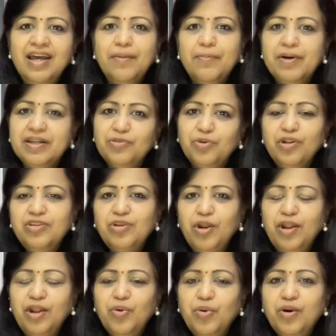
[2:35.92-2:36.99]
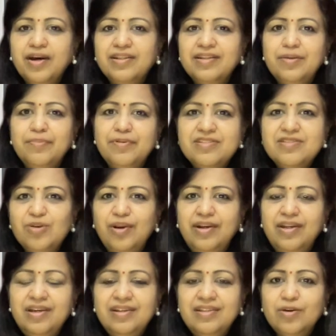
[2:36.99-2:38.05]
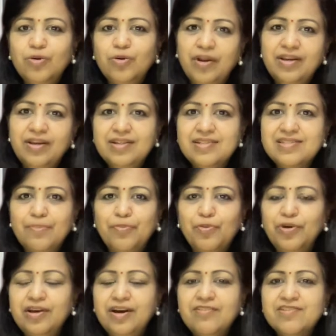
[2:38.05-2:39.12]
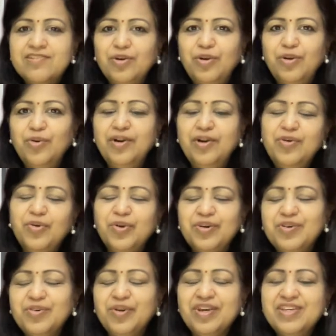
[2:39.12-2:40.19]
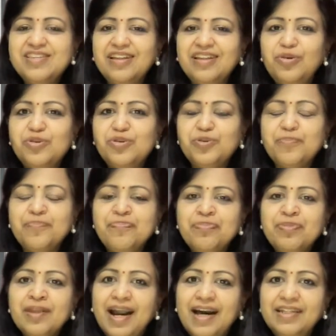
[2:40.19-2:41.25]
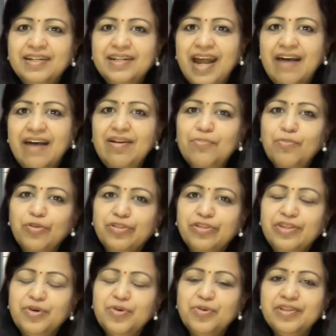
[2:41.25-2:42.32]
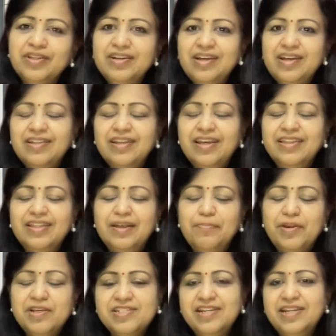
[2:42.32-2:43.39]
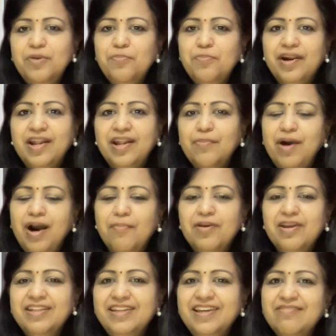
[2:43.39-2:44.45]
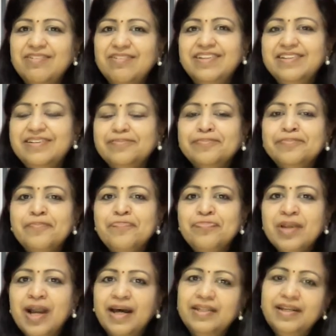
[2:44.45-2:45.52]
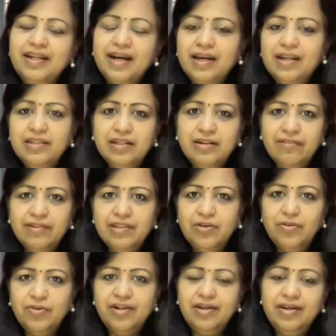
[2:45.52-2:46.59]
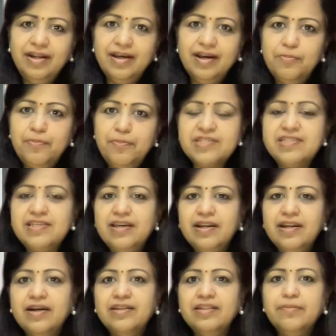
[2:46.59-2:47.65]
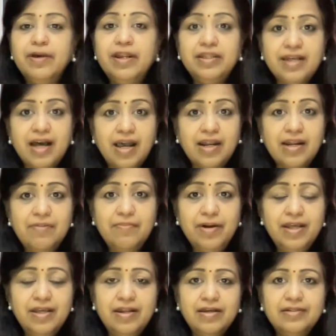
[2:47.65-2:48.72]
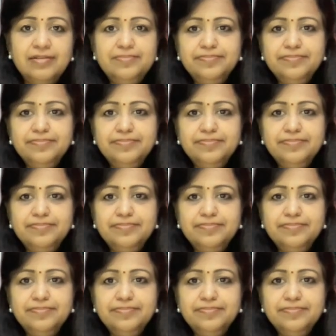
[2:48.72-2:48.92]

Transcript: நமக்கு அது ஒண்ணு தொல்லை கொடுக்காது அப்படின்னு சொல்லிட்டு அந்த குரங்குக்கு சப்போர்ட்டா சொன்ன உடனே குரங்குக்கு ஒரே சந்தோஷம் அந்த டிராவல் மொத்தம் வந்து அது எந்த பிரச்சனையும் பண்ணாம அமைதியா வந்தது அந்த நகரத்துக்கு வந்த உடனே எல்லாரும் பேசிக்கிறாங்க இந்த மாதிரி இந்த அரண்மனையில